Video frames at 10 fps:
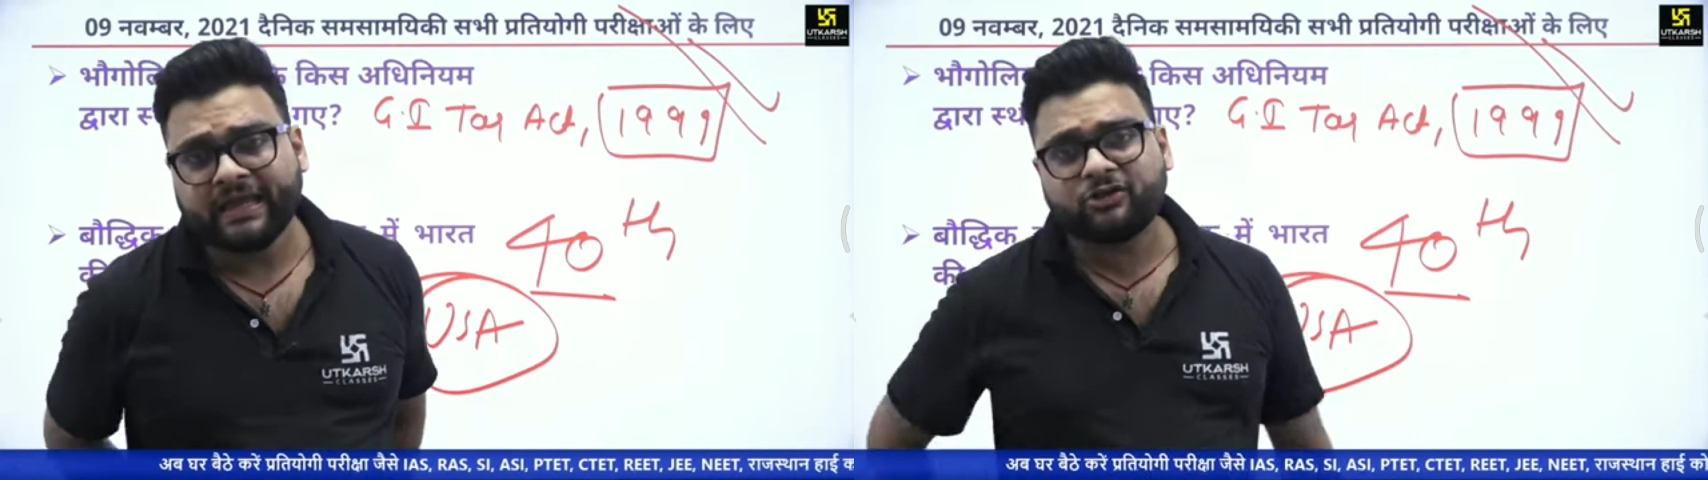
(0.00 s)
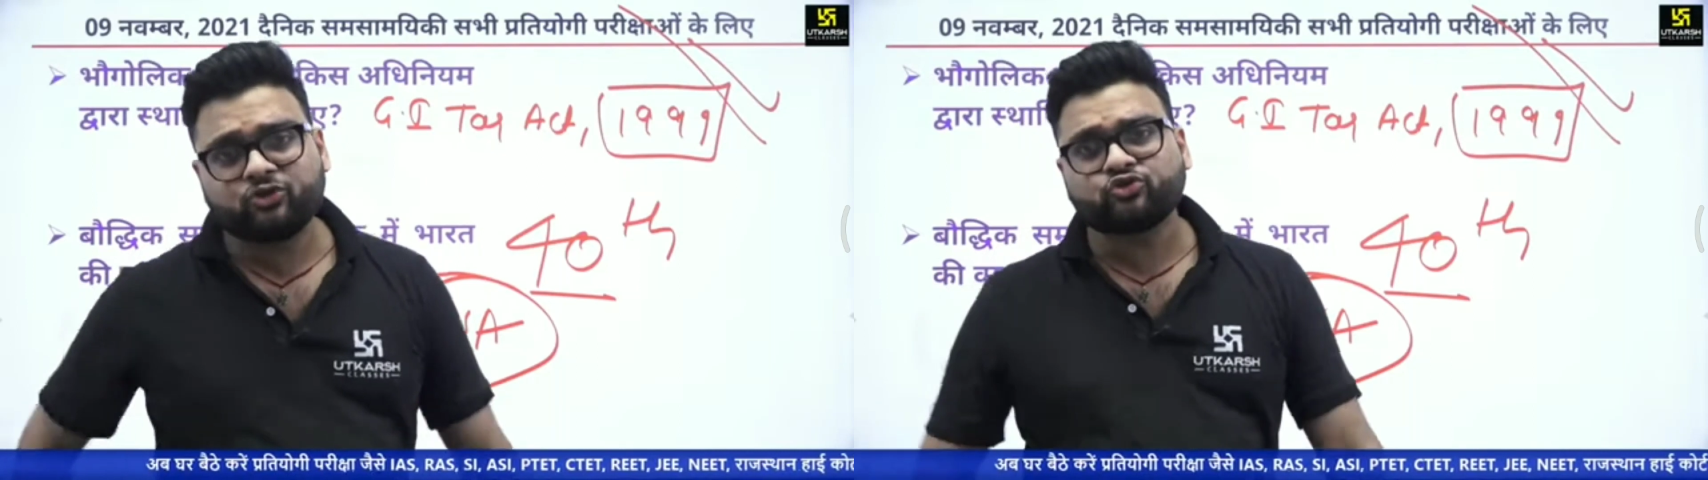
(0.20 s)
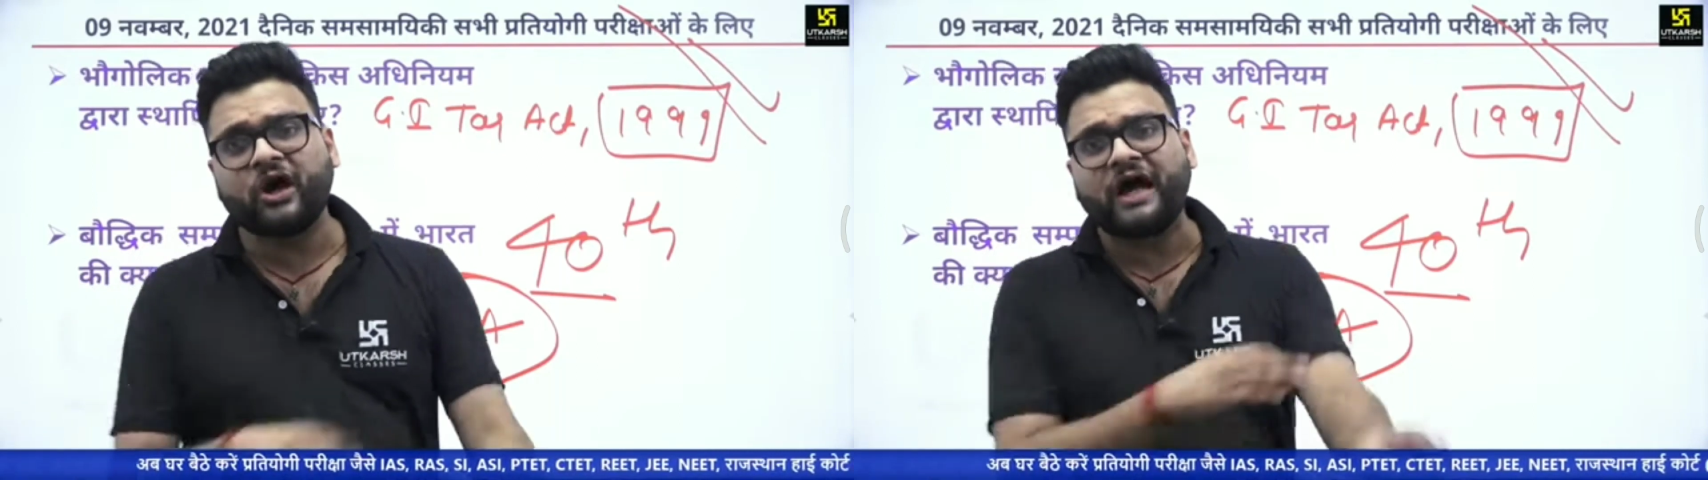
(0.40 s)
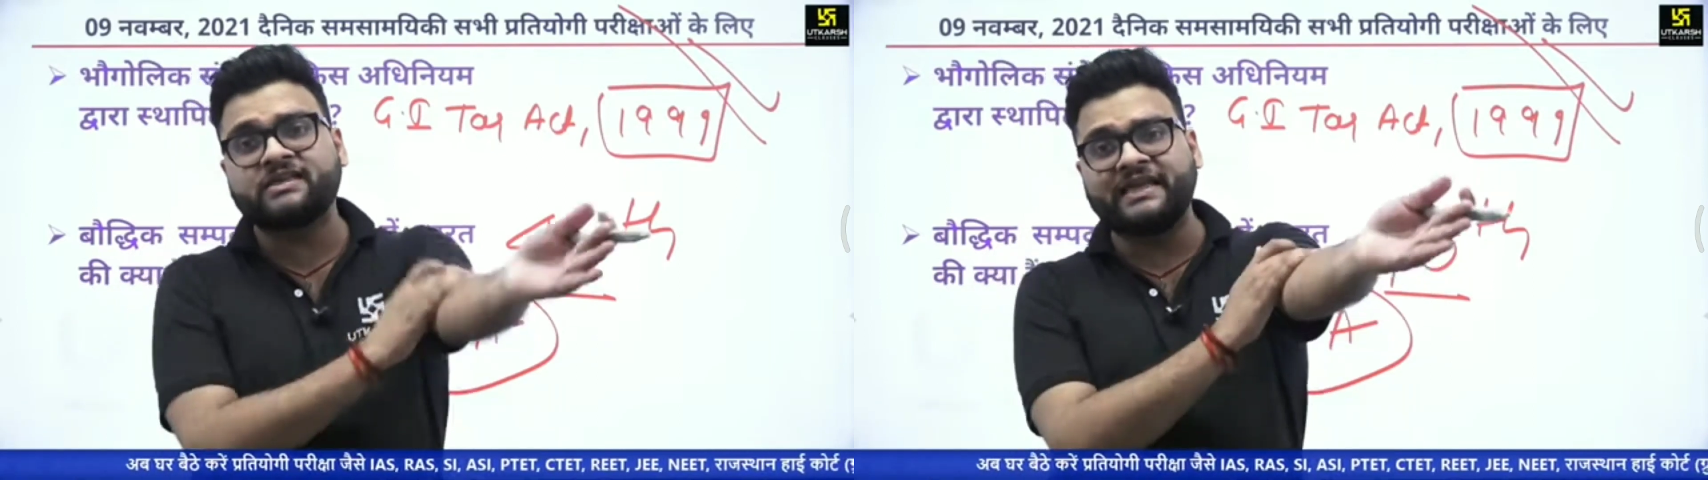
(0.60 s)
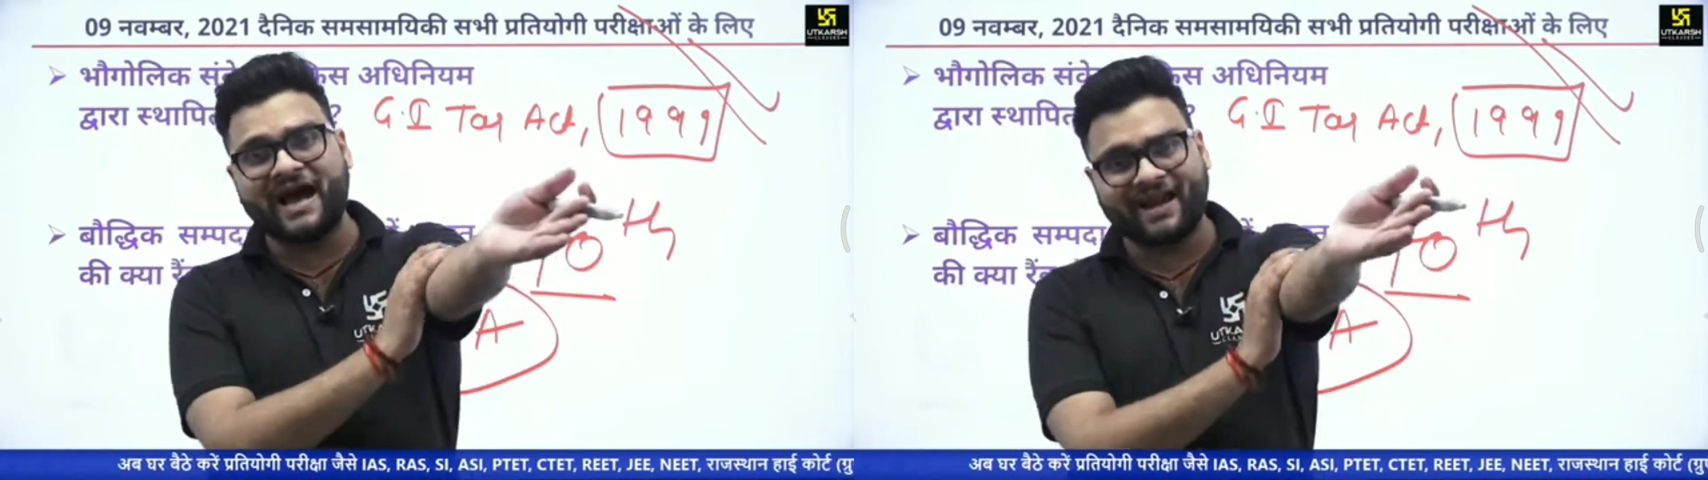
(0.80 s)
एक दोस्तों तो
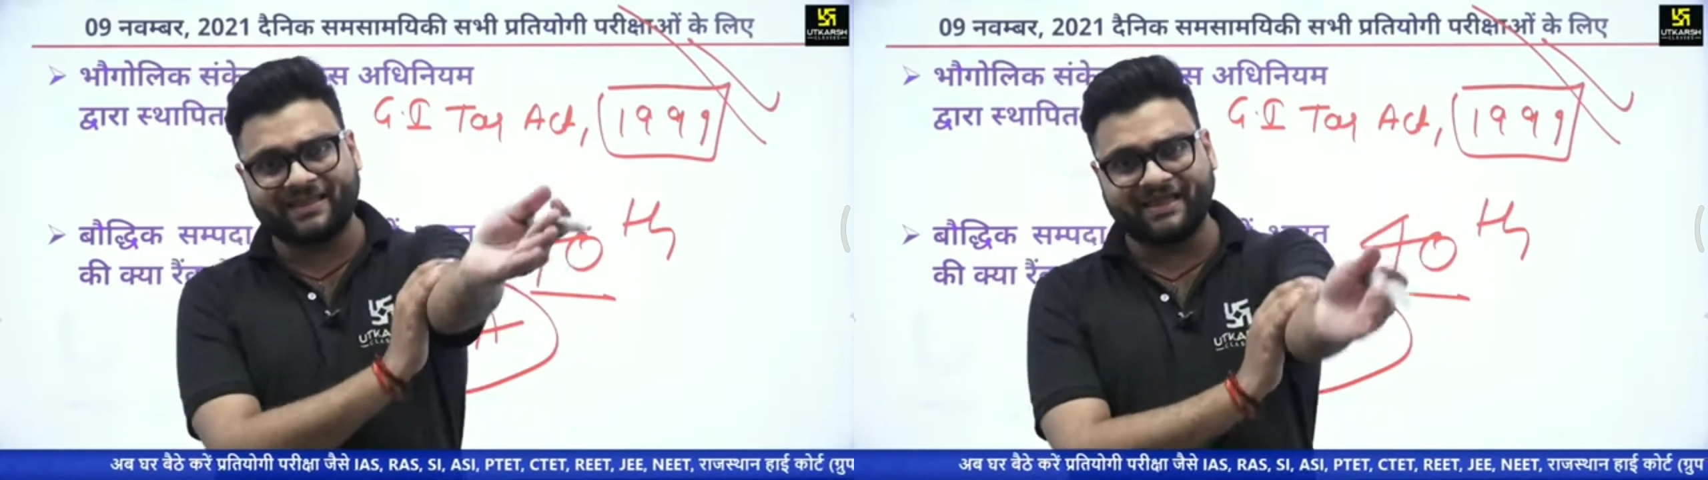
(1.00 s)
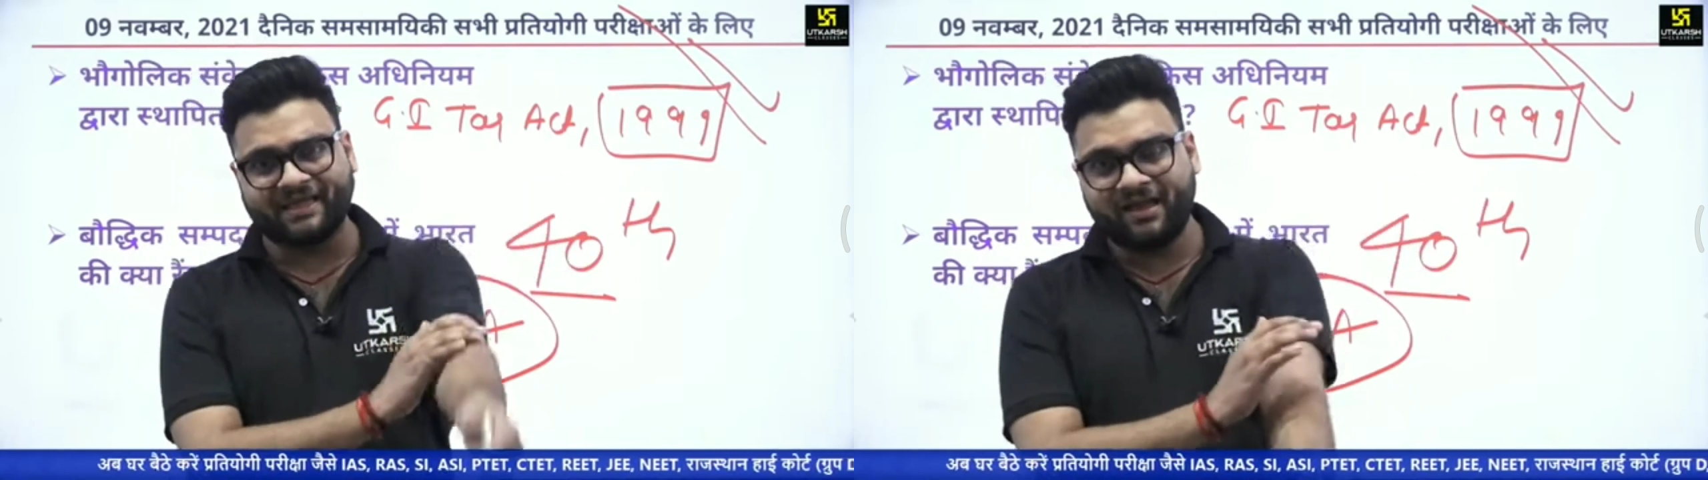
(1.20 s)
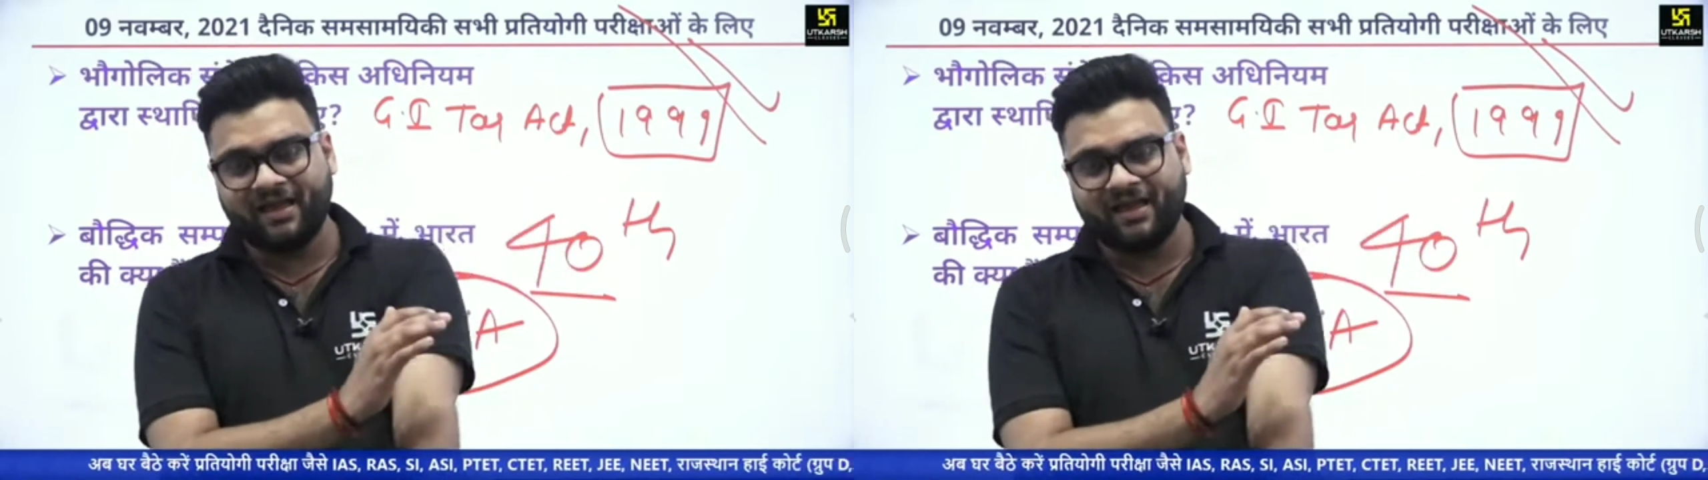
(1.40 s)
हथियार आता है क्या